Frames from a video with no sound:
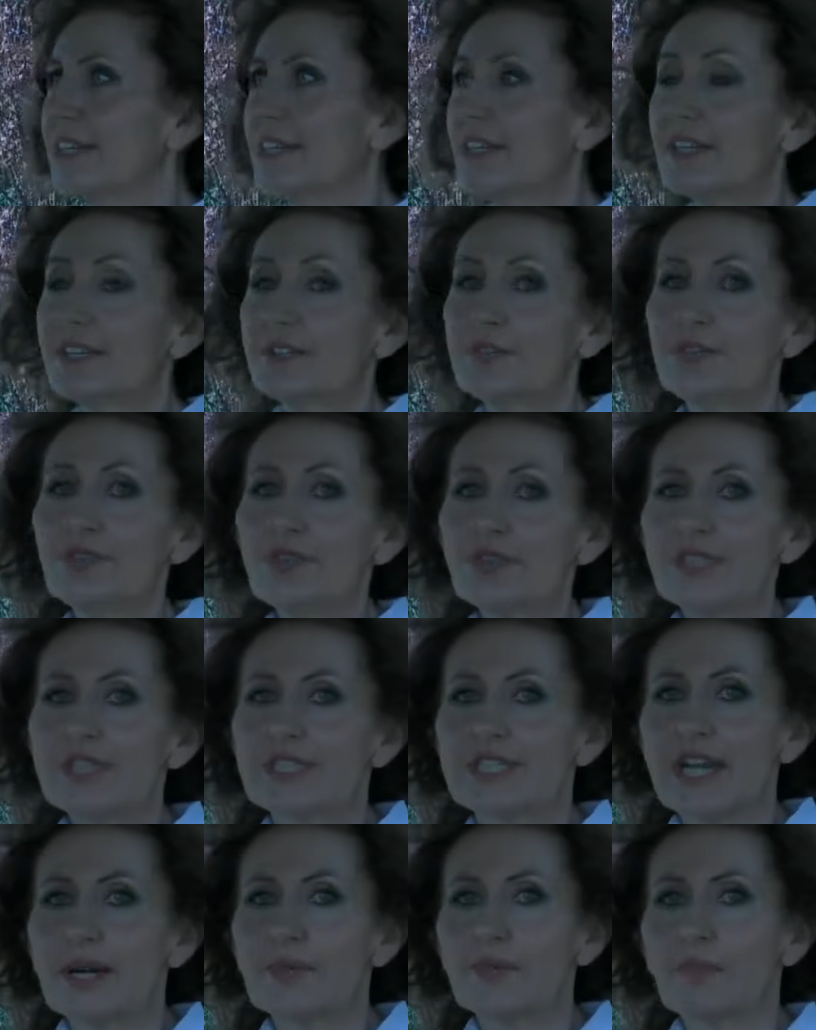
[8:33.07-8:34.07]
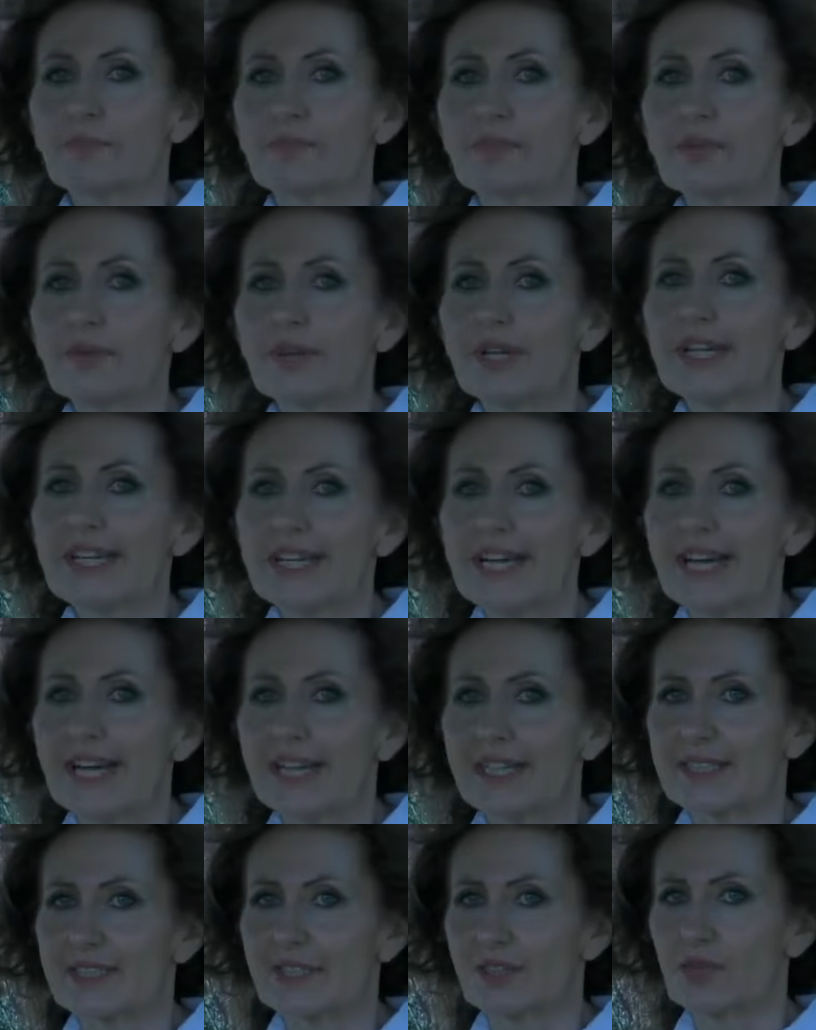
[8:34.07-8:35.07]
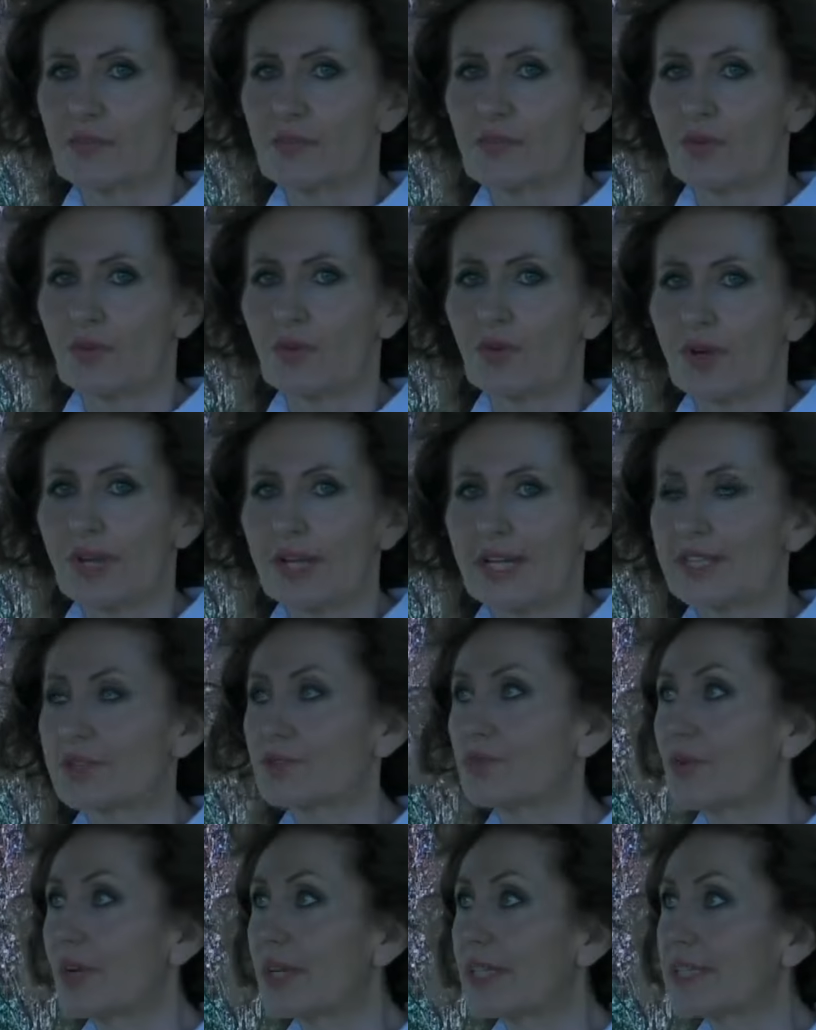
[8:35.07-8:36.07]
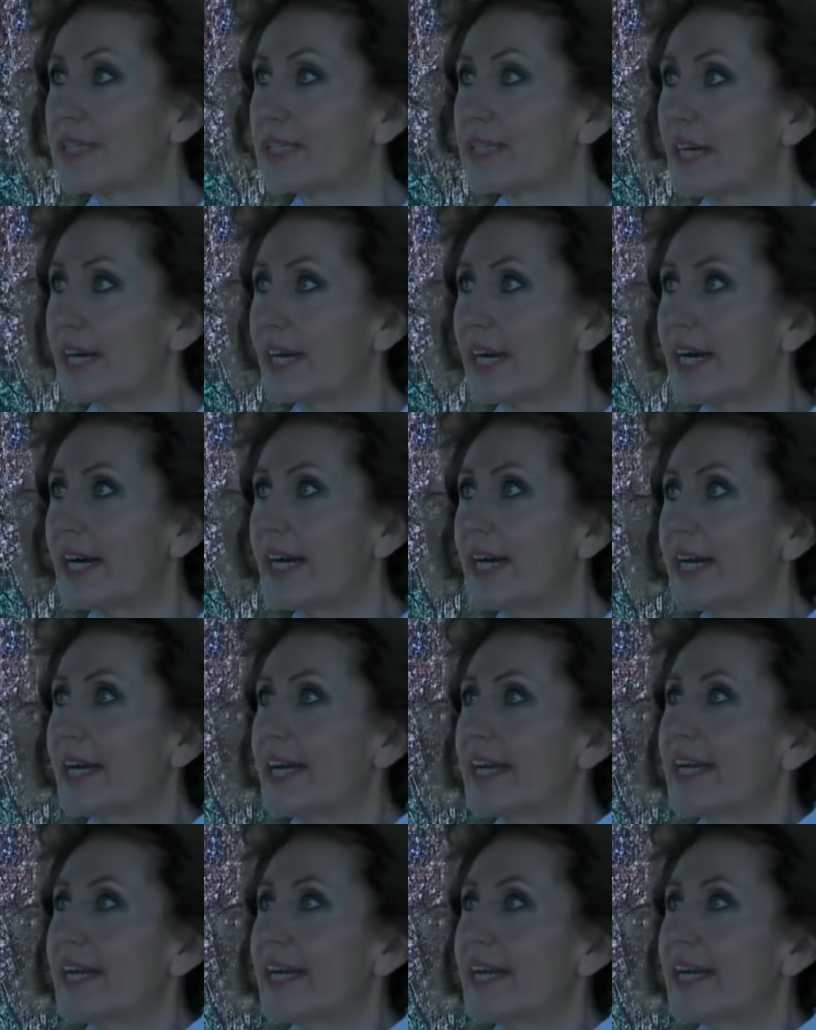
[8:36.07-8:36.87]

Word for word: Eh, noi siamo più legati comunque all'attualità